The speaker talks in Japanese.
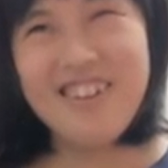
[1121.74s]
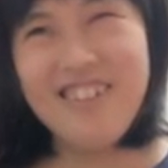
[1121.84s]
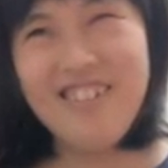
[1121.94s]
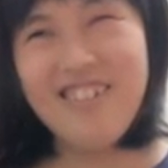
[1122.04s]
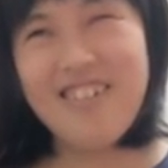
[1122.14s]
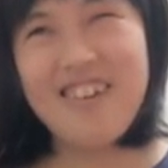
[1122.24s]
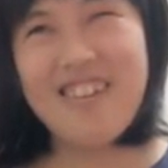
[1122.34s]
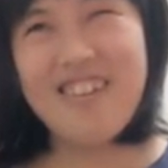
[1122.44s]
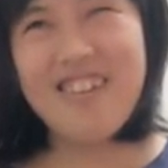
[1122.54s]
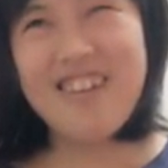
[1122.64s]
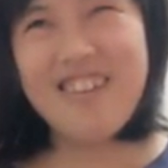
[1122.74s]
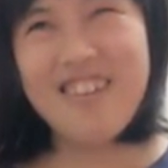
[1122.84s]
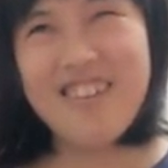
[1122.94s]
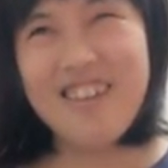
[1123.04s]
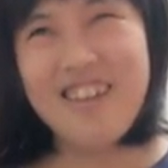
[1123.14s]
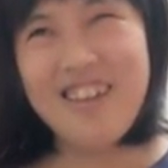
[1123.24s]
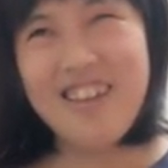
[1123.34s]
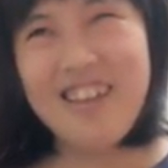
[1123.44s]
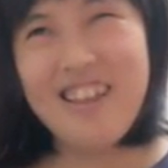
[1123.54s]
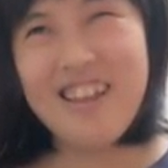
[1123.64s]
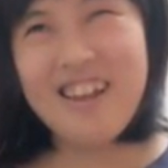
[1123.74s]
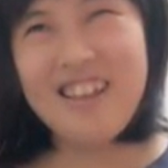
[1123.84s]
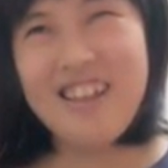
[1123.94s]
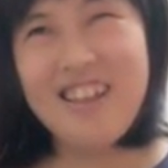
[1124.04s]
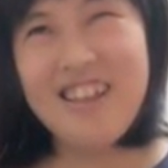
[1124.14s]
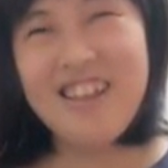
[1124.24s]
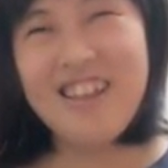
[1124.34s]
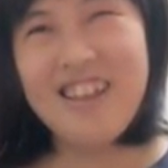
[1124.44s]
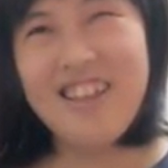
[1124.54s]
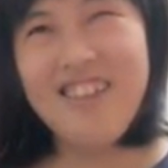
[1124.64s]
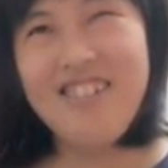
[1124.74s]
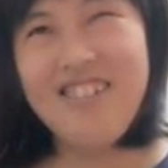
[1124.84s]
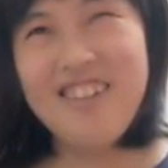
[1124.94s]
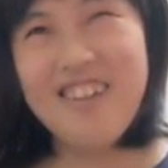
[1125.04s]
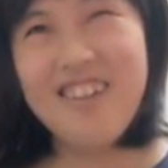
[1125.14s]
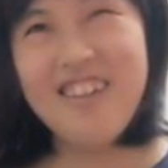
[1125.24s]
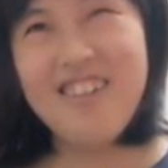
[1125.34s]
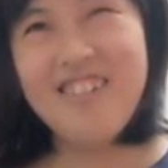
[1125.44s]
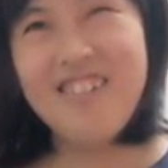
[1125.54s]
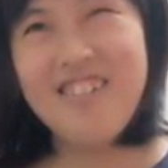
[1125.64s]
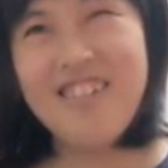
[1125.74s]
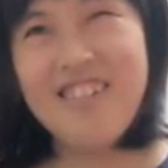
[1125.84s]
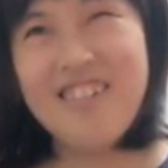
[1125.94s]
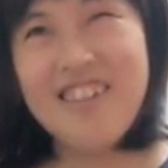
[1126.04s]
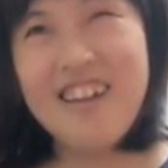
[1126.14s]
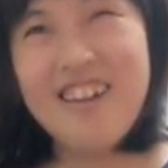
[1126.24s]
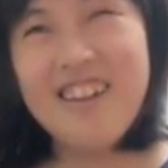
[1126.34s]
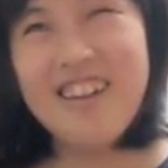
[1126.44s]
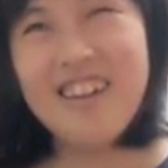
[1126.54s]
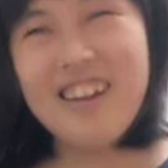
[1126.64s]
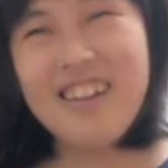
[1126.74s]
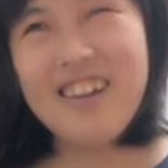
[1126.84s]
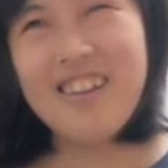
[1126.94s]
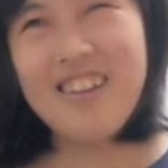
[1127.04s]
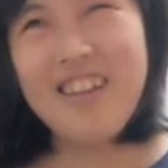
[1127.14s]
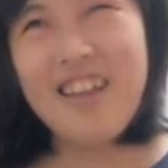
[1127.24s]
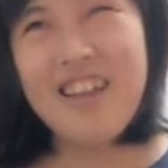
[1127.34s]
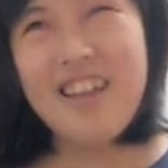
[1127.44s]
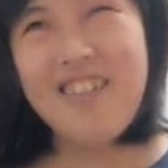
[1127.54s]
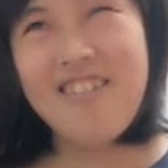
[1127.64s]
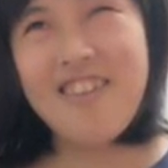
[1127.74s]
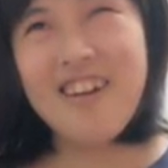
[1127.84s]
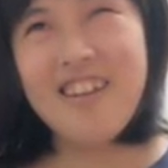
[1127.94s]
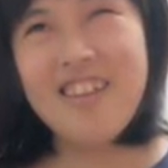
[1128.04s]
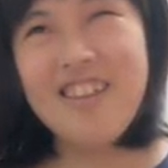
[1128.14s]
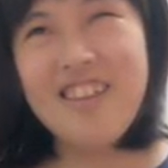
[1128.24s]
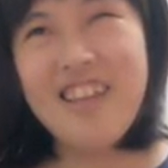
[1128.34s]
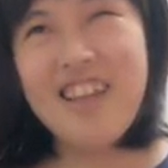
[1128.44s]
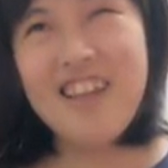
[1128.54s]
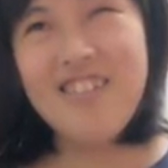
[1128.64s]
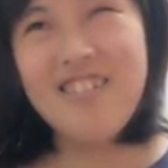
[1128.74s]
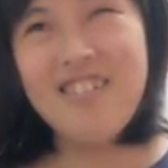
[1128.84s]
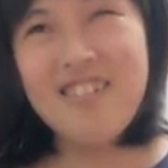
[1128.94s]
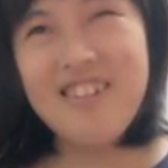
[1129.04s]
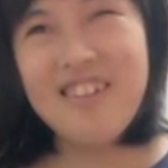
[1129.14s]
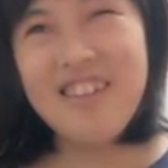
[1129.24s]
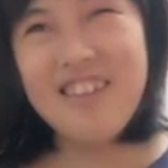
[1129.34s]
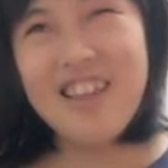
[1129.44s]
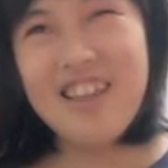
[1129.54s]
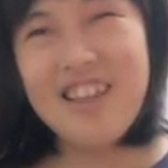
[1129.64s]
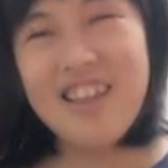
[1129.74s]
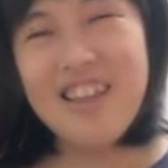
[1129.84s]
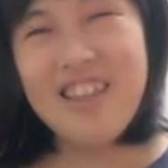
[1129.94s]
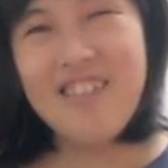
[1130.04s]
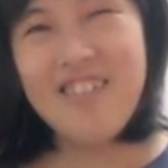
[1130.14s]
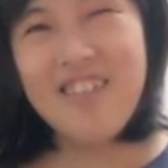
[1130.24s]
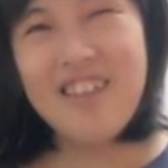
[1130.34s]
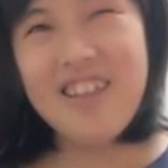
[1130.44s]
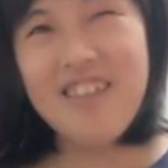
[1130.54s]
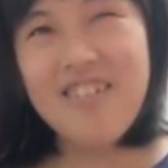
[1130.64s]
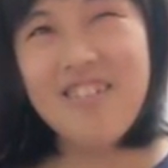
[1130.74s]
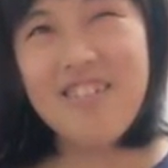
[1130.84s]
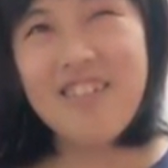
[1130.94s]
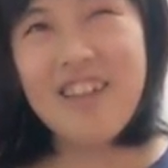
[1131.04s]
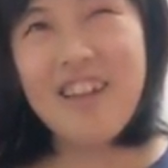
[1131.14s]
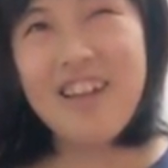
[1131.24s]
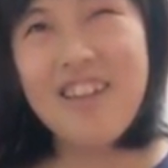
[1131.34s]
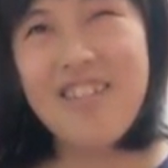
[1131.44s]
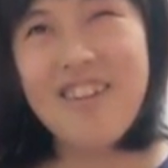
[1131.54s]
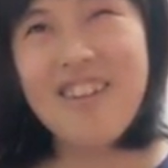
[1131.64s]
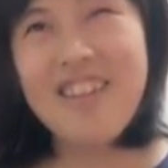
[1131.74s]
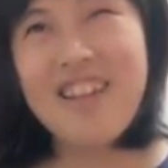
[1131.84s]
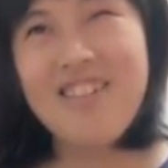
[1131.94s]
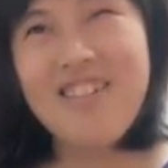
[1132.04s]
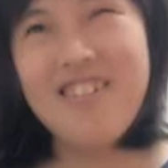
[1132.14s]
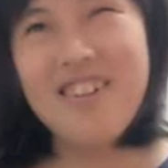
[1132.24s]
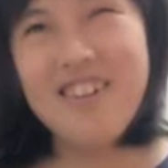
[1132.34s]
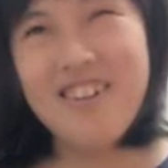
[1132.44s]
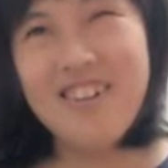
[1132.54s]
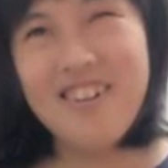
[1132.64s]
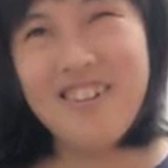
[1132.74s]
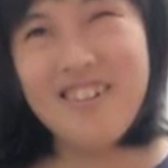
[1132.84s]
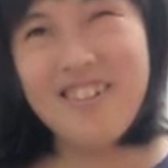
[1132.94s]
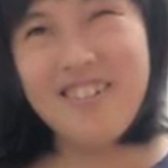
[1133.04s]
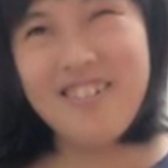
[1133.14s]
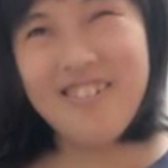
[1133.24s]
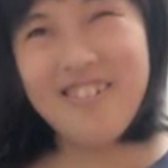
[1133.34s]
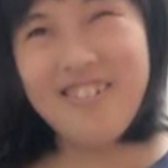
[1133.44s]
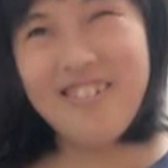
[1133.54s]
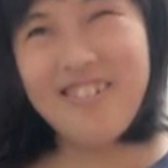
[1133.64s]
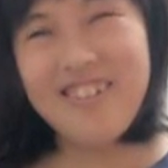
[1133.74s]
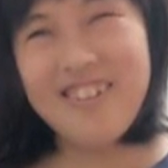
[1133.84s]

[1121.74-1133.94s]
のお知らせです。ひらがなでゆいうさカタカナでチャンネルでゆいうさチャンネルを